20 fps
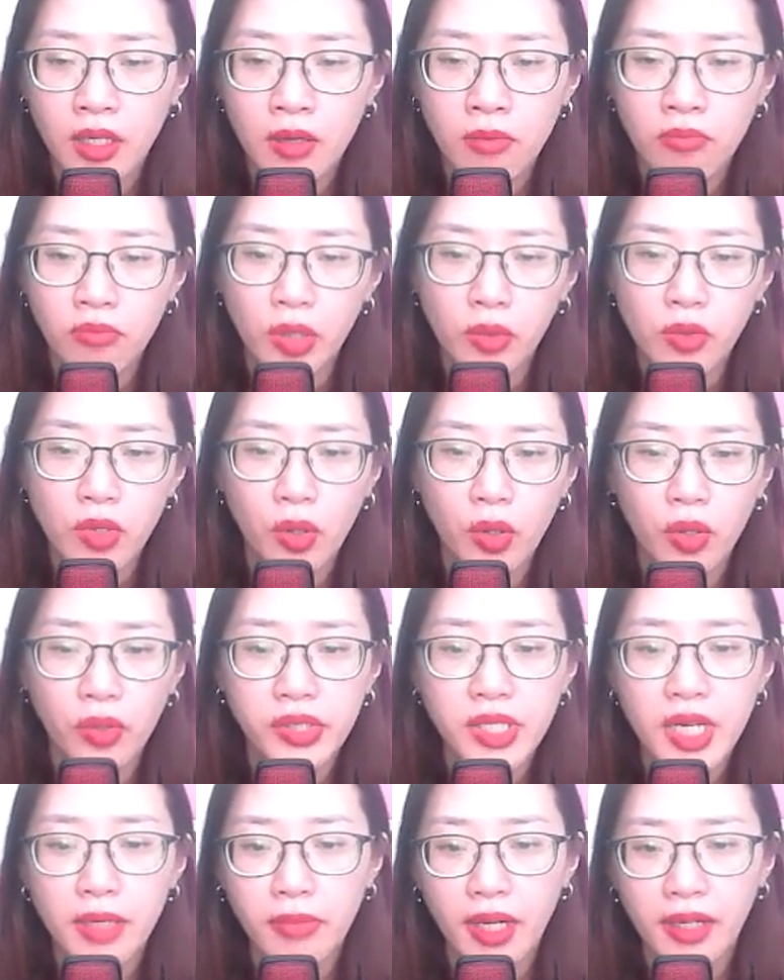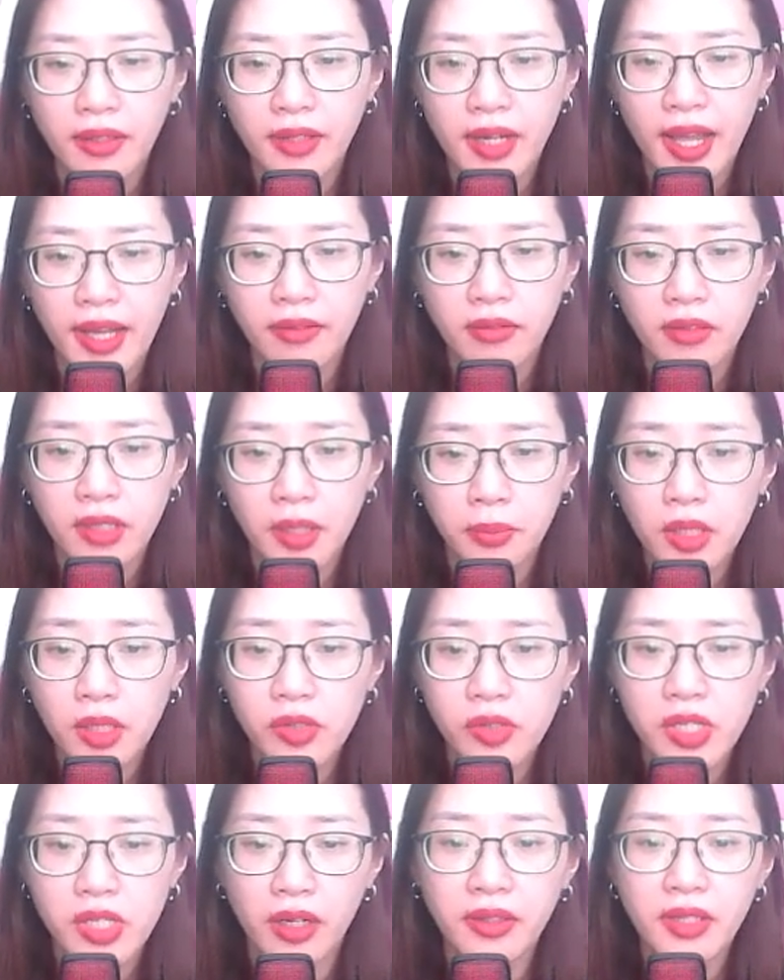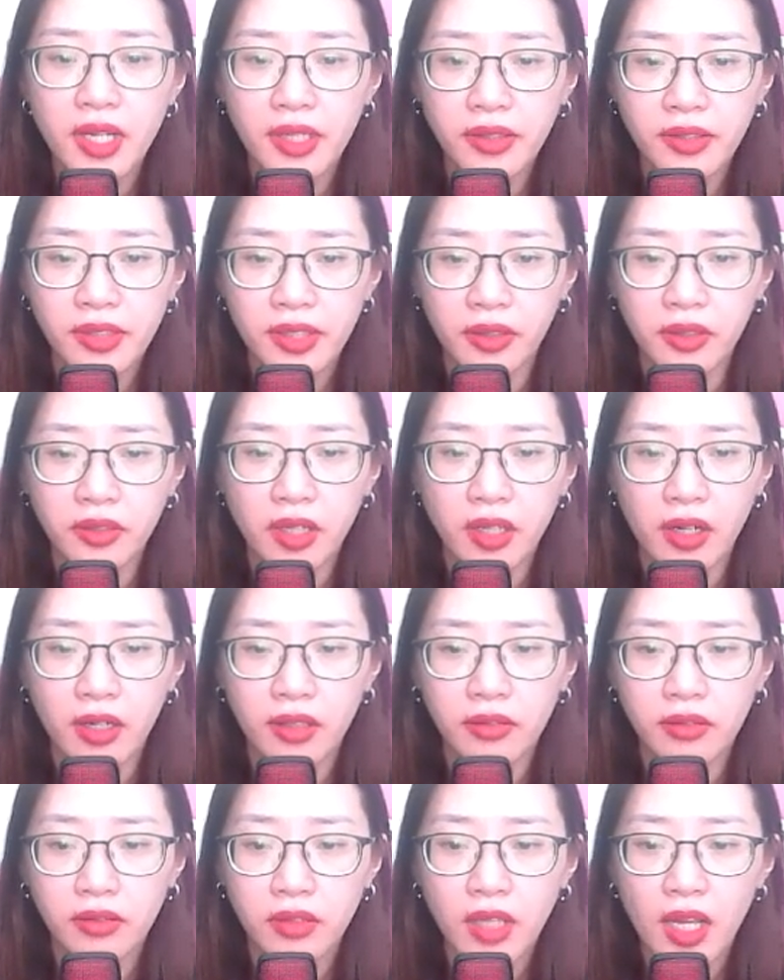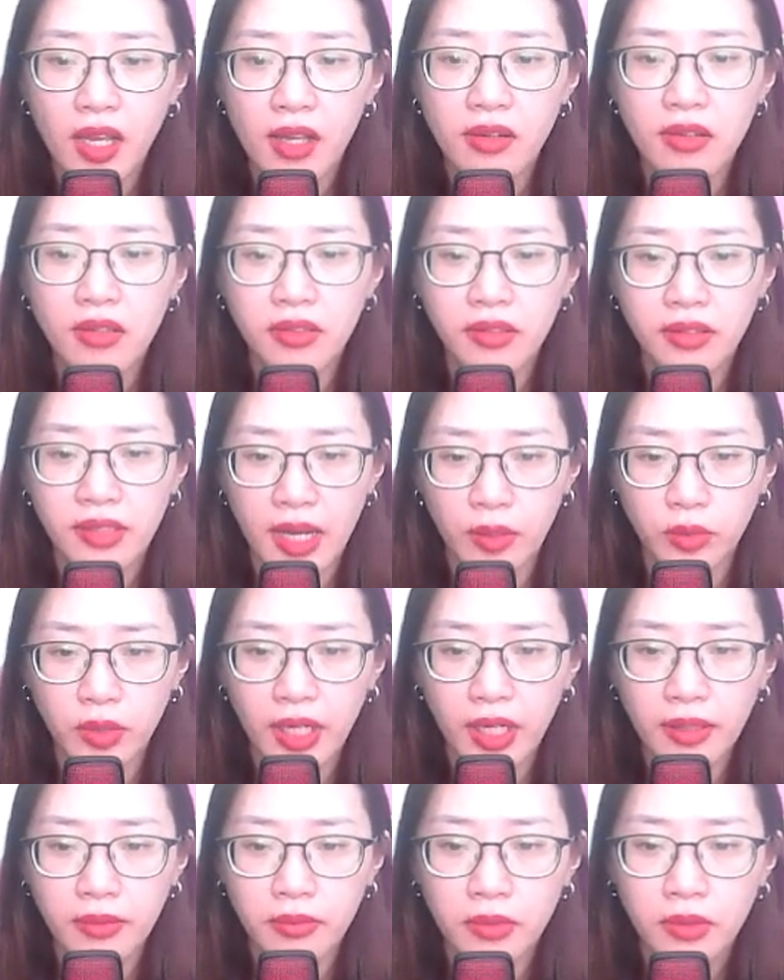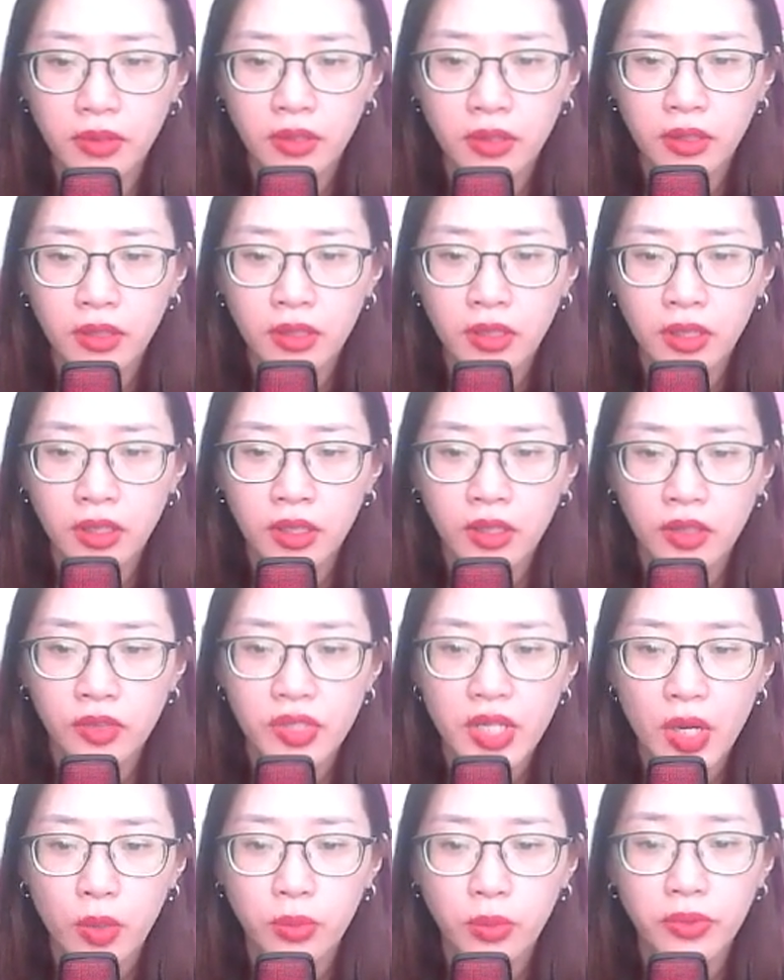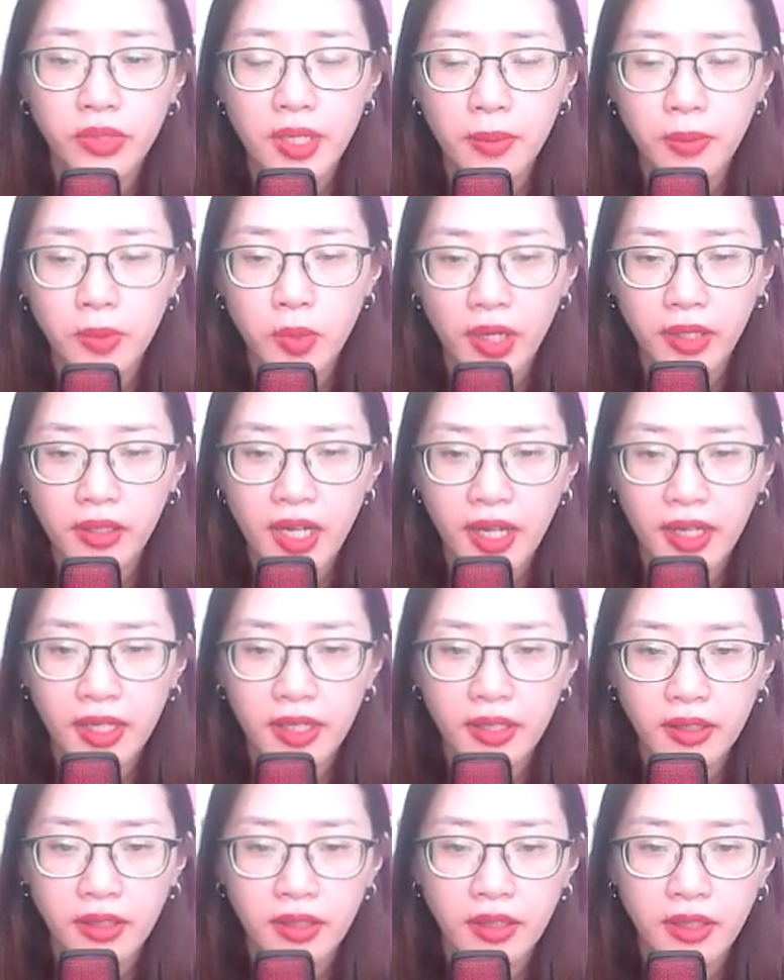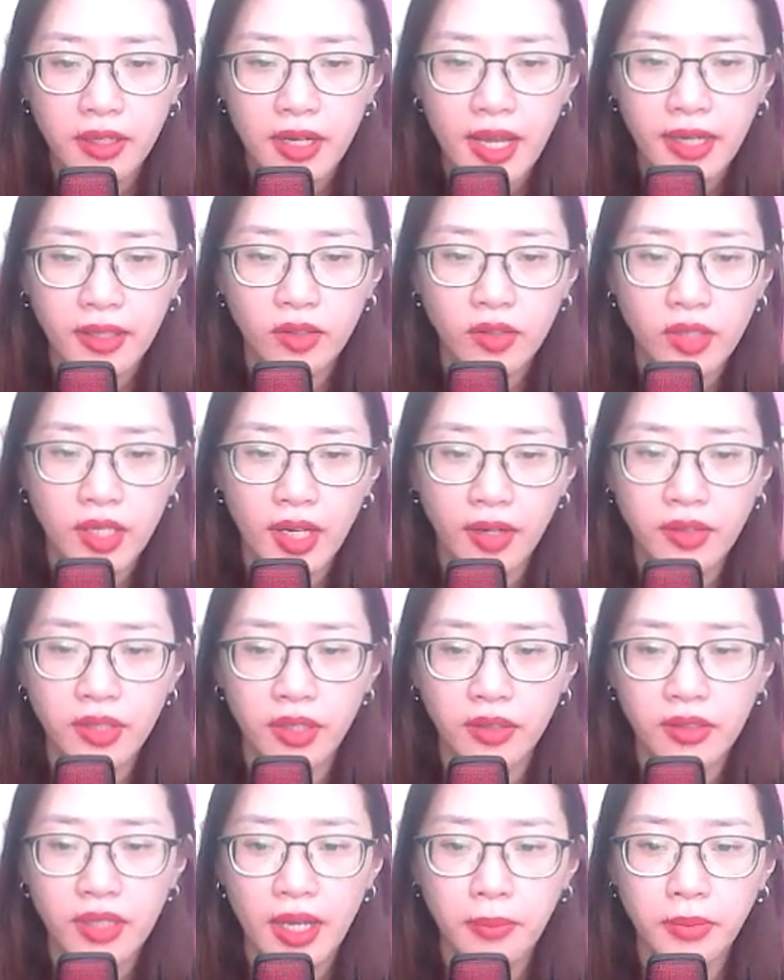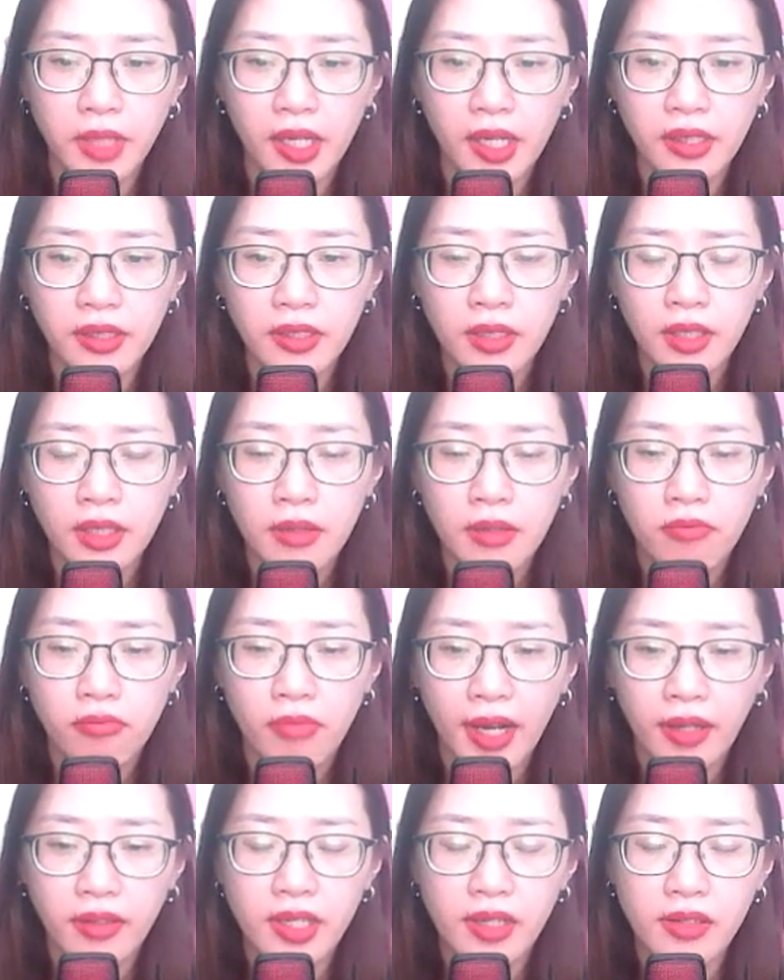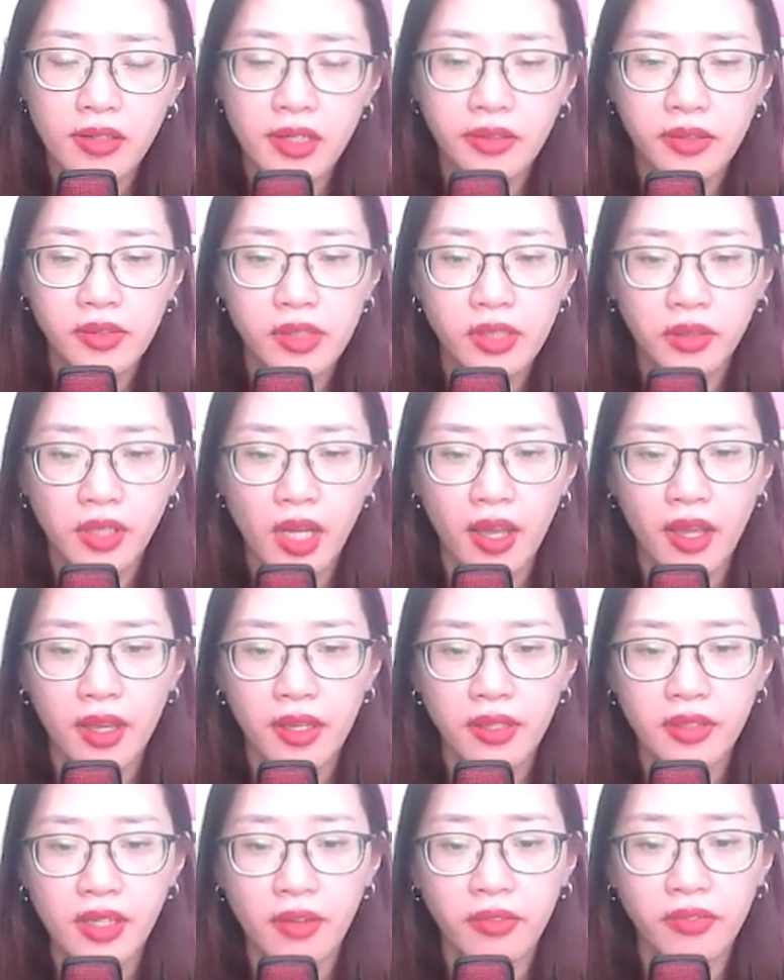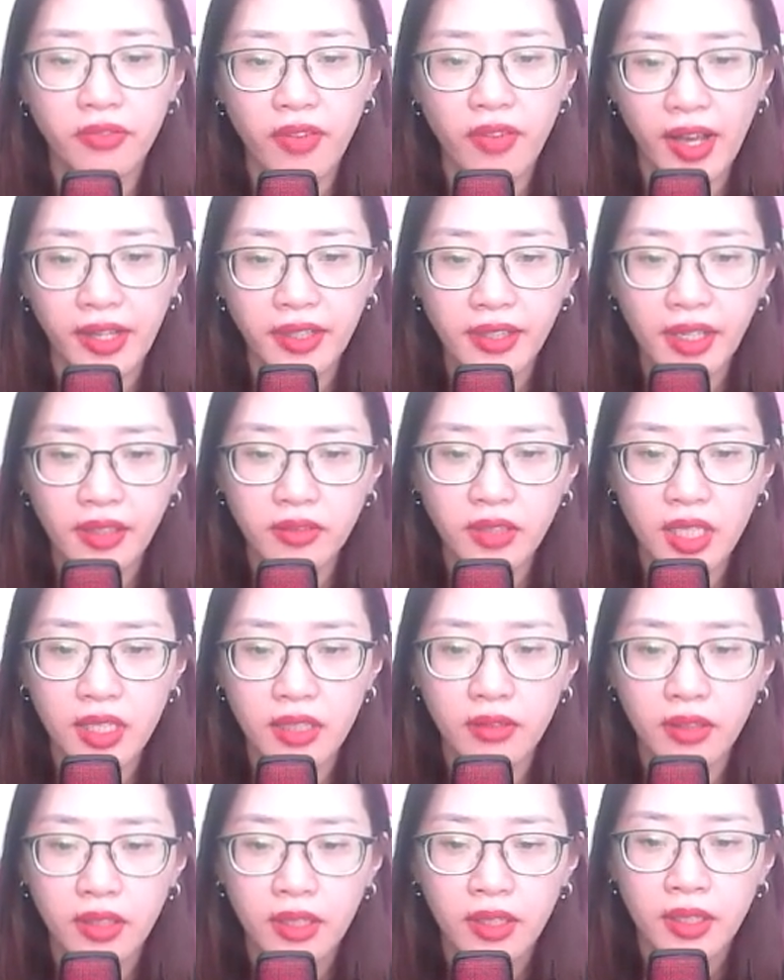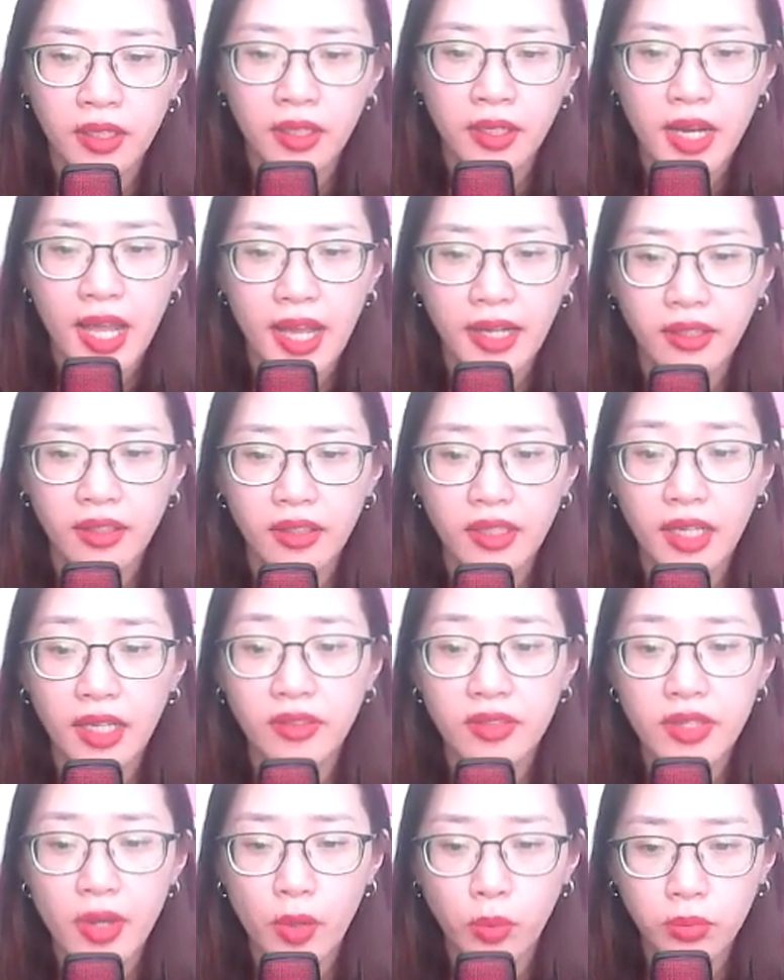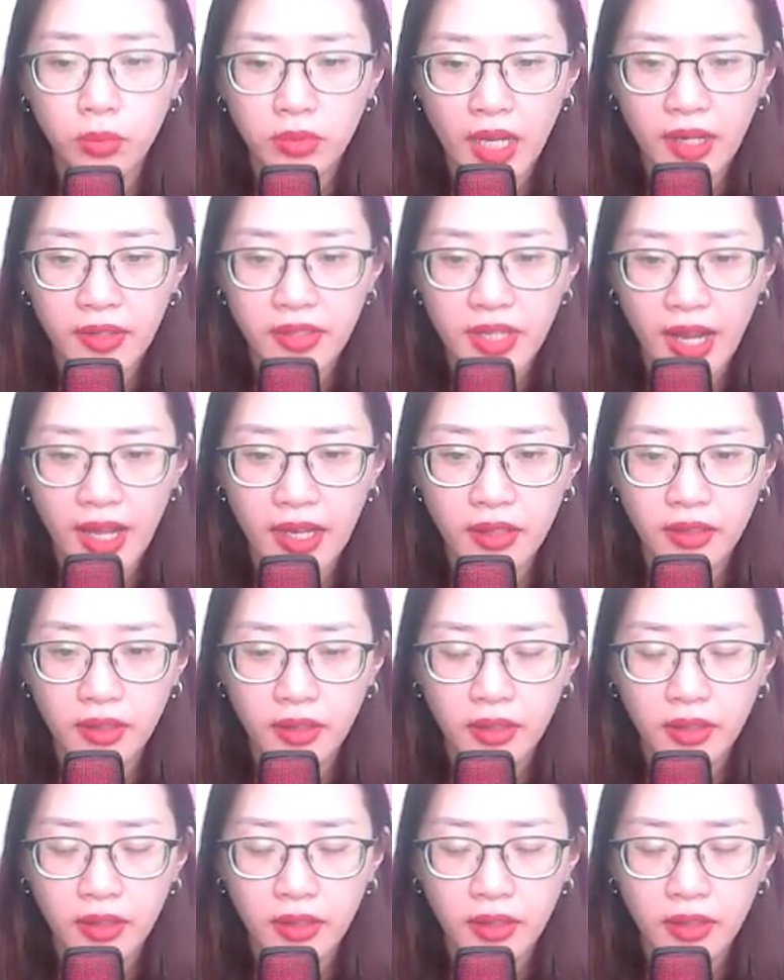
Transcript: Biểu lộ trên mặt nàng lập tức trở nên dữ tợn, thê lương gào thét. Trong chớp nhoáng này, nàng chẳng những cảm thấy mặt chi lực như thể gặp phải khắc tinh đang nhanh chóng tan rã,